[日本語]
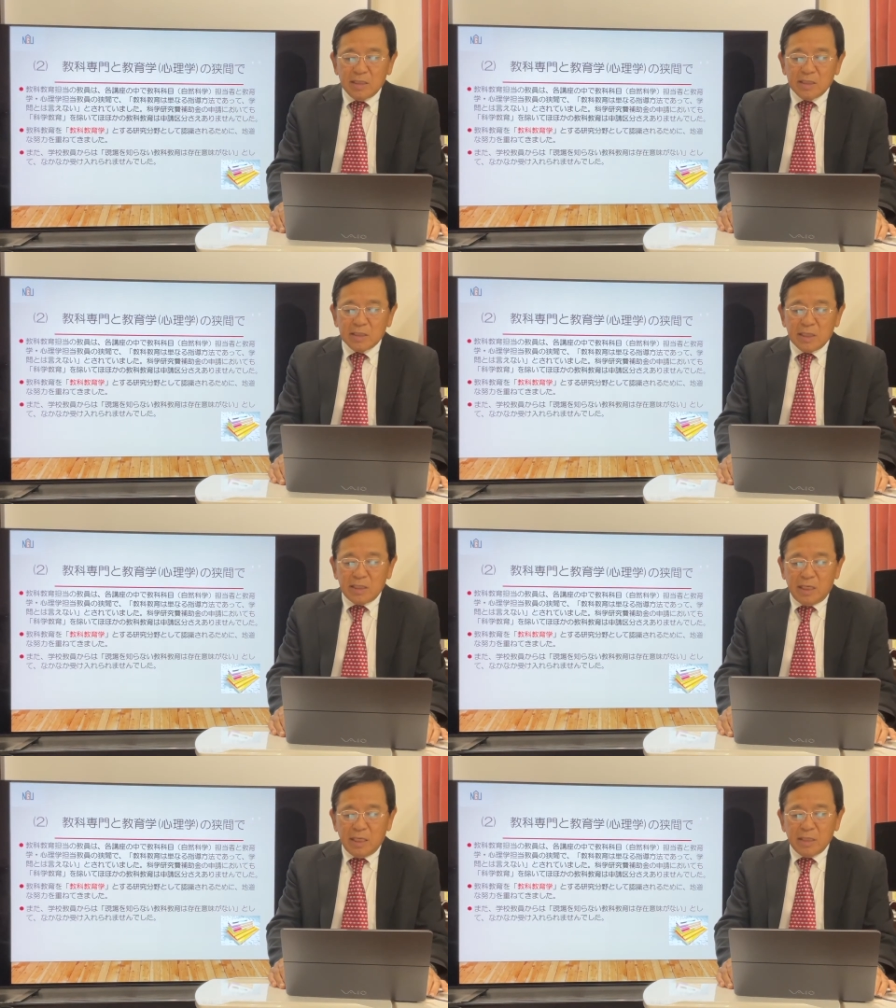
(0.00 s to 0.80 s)
さ
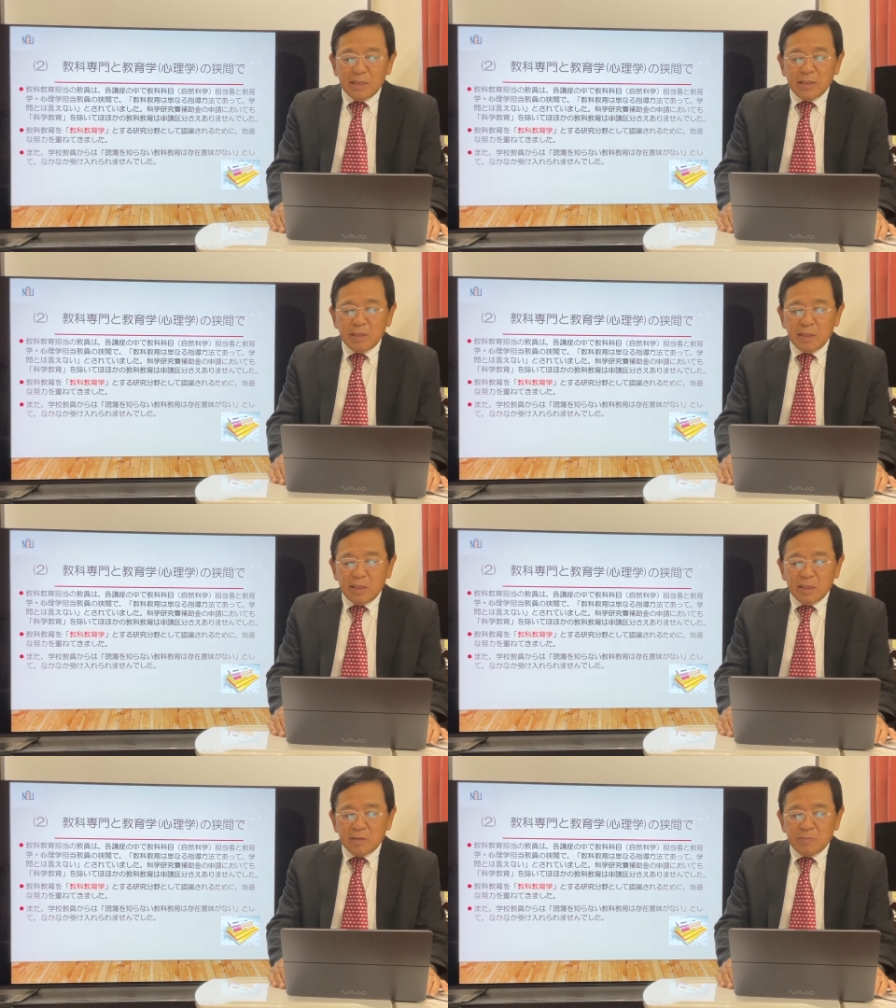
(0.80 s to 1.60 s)
て、
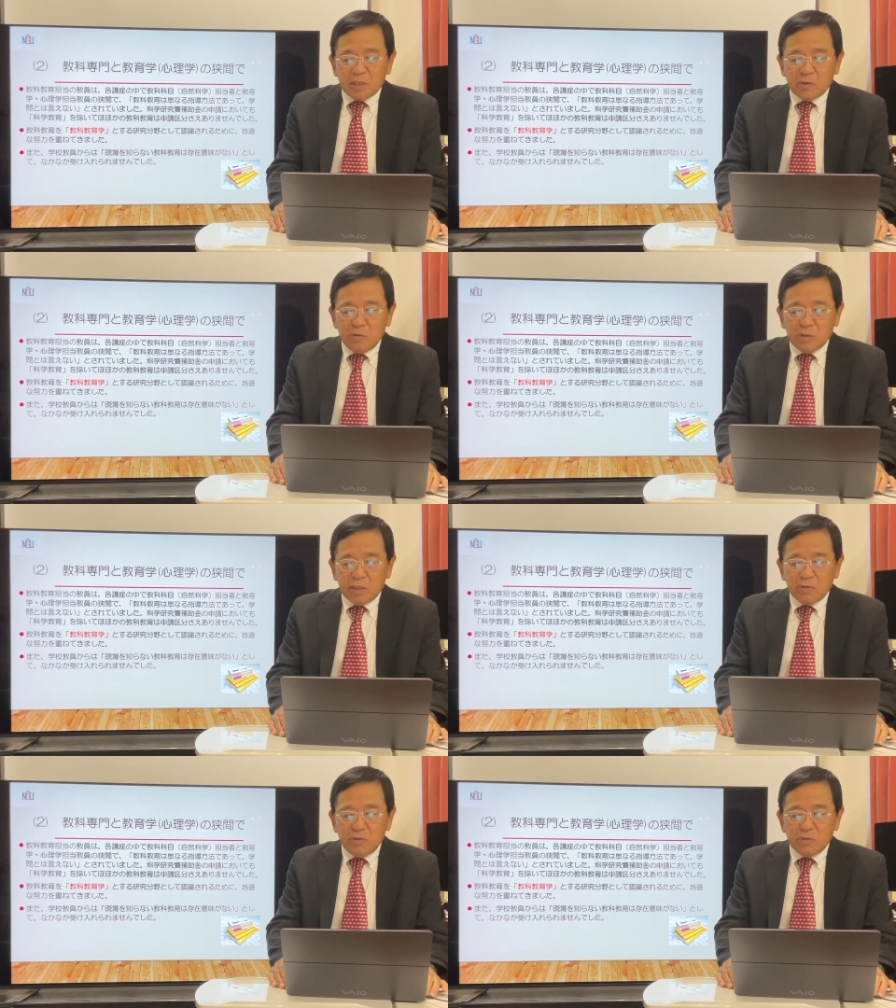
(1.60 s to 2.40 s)
まあ、教
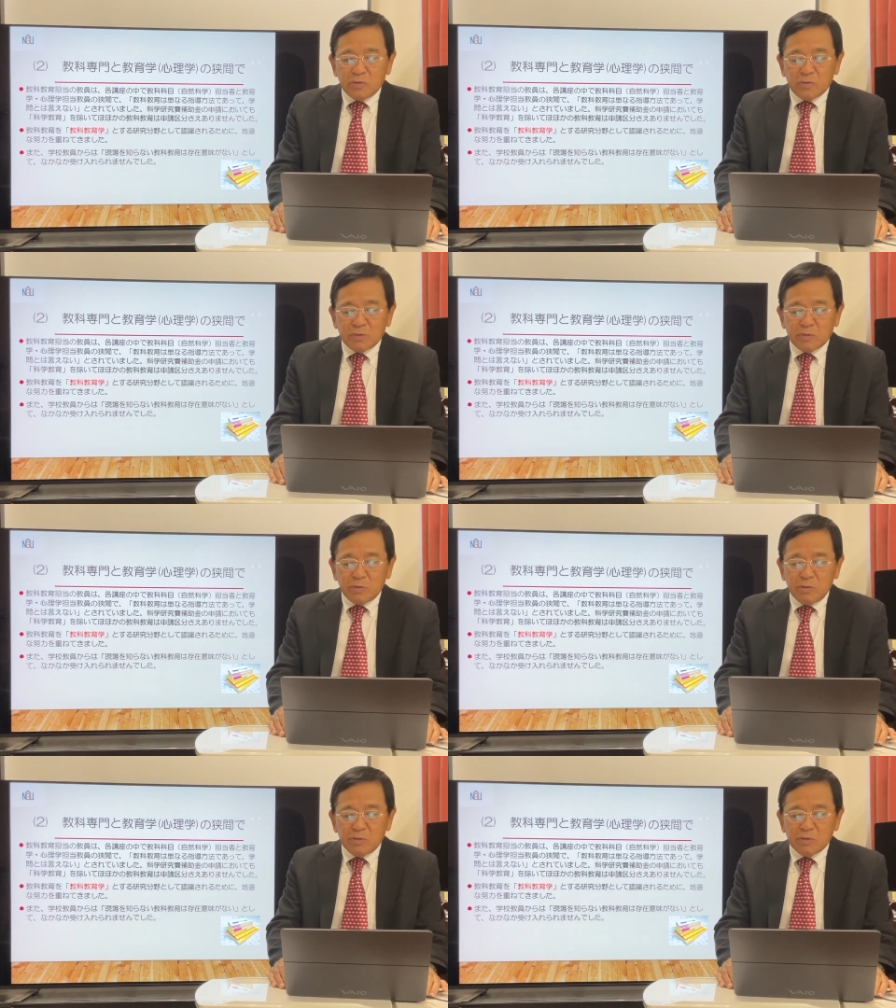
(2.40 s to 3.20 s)
科教育
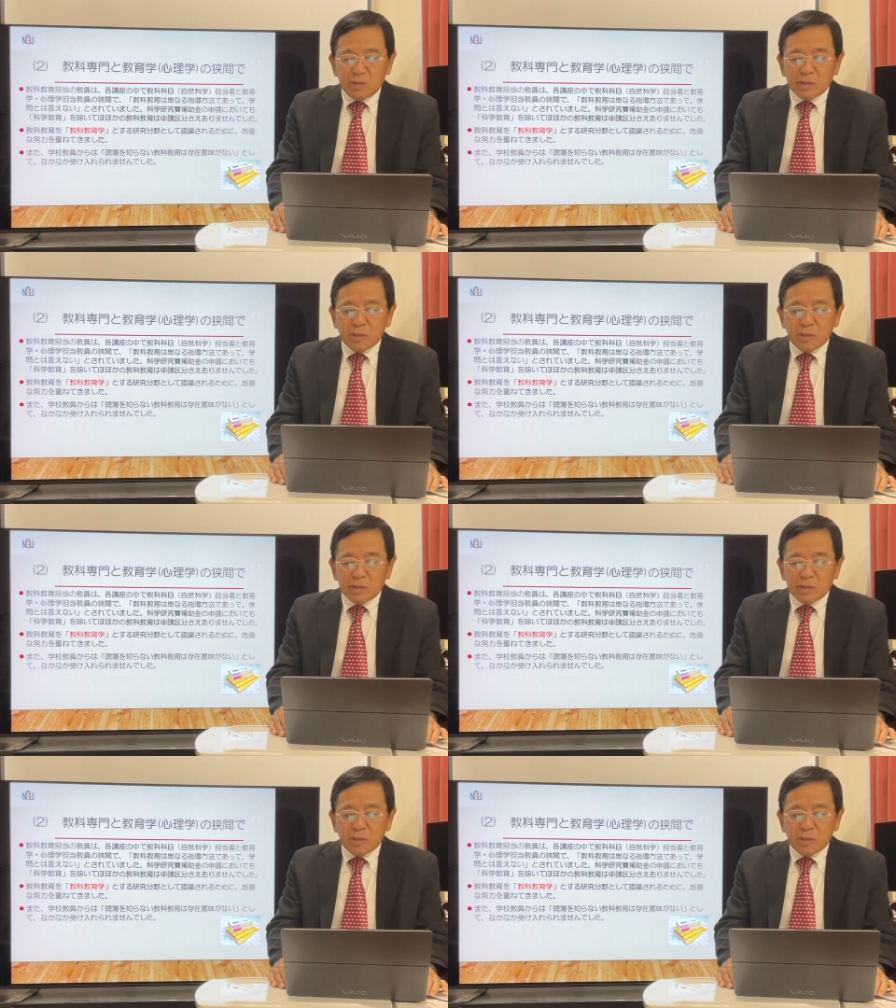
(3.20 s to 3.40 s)
という